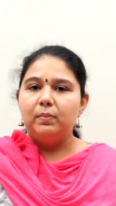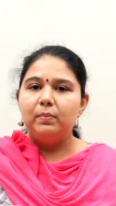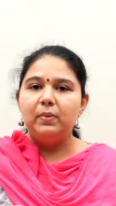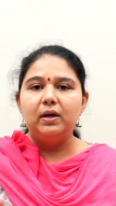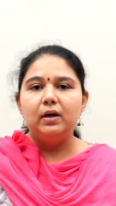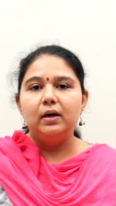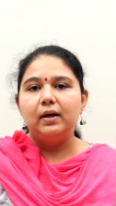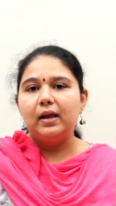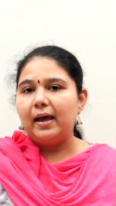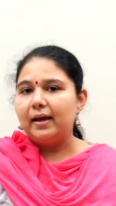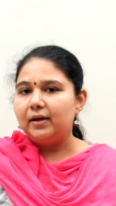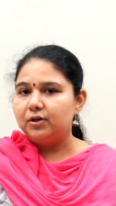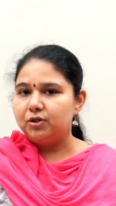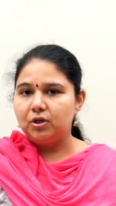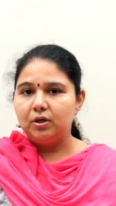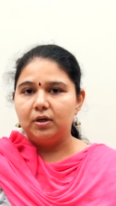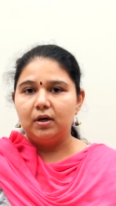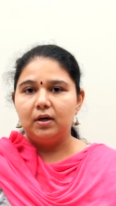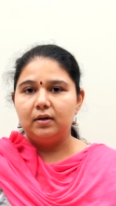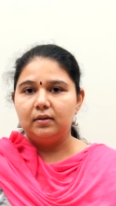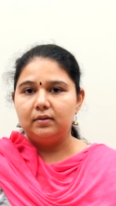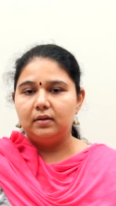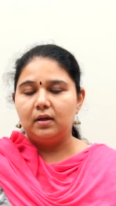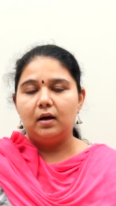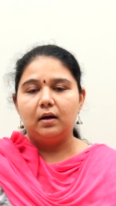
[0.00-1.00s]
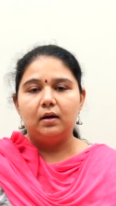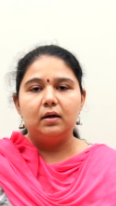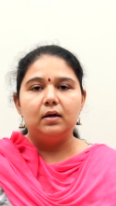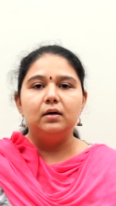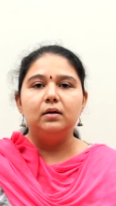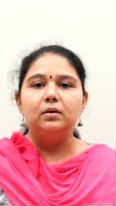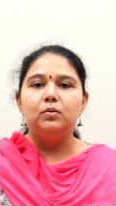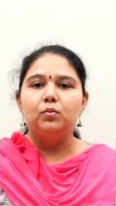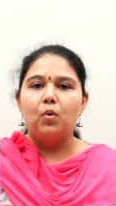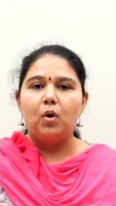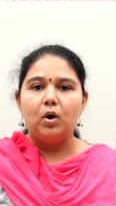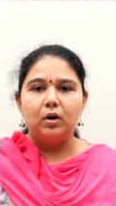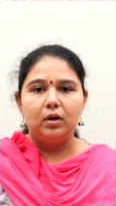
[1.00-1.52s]
இமீடியட் ஆக்ஷன் எடுத்தாங்க
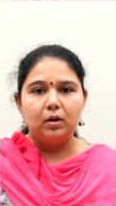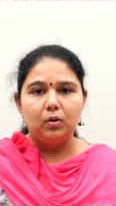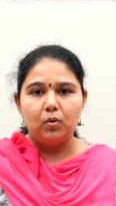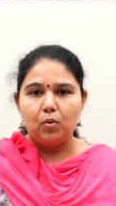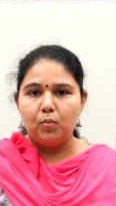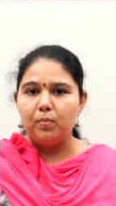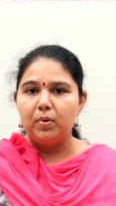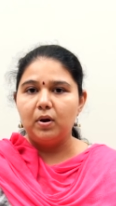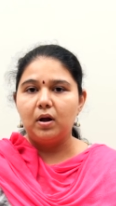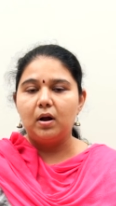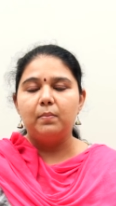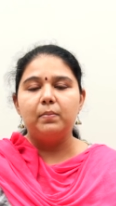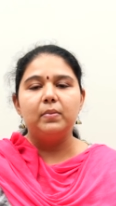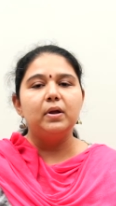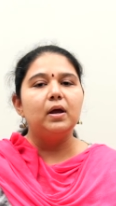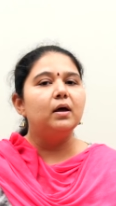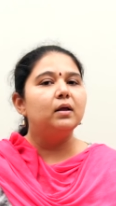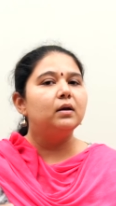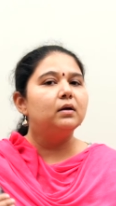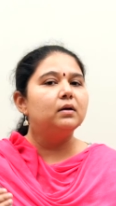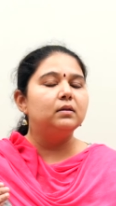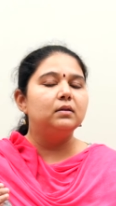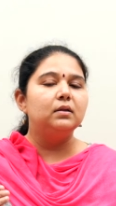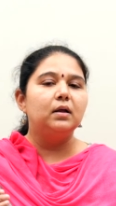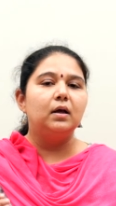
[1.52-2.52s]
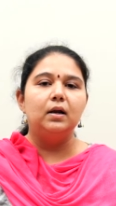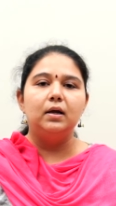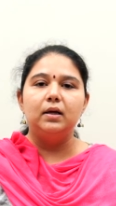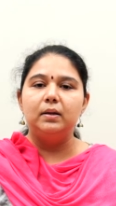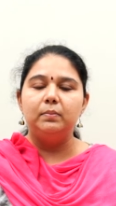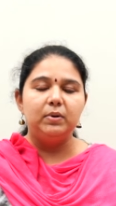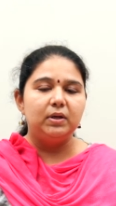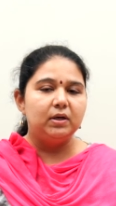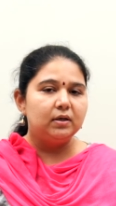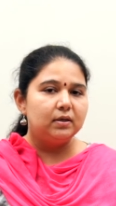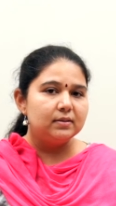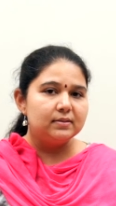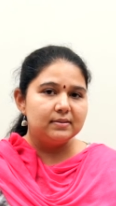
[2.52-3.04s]
வாட்டர் ரொம்ப கம்மியாக இருக்கிறதுனால
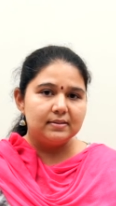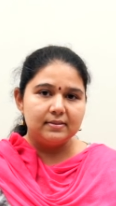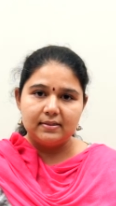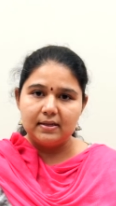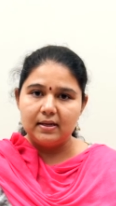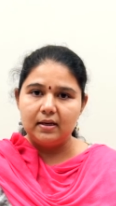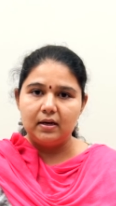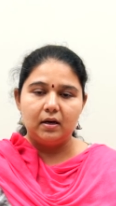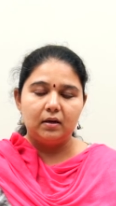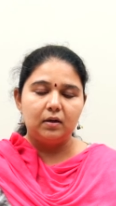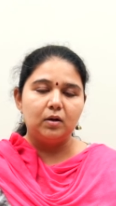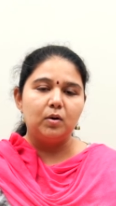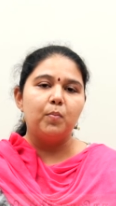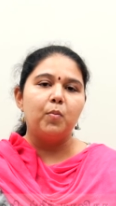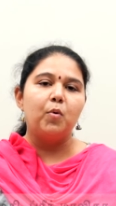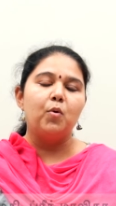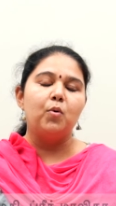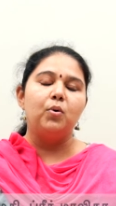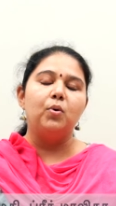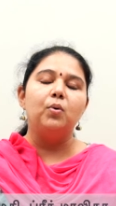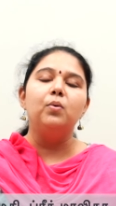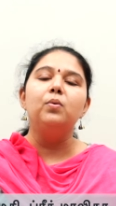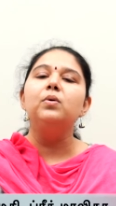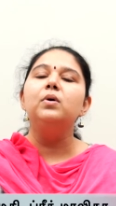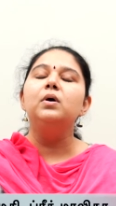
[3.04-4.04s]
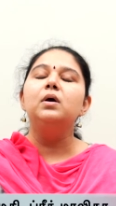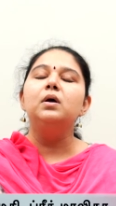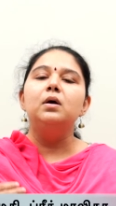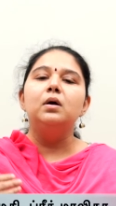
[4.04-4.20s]
இமீடியட்டாக சிசேரியனுக்கு போகணும்